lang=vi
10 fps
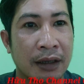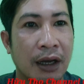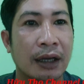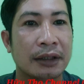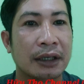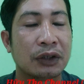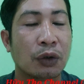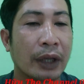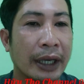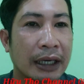đó nhưng cái
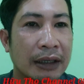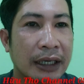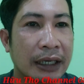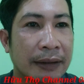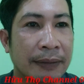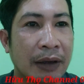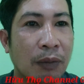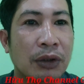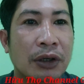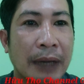số tiền á, thì thấy
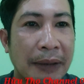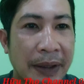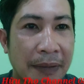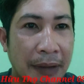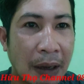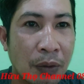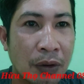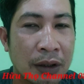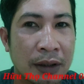cũng chưa giải quyết vào đâu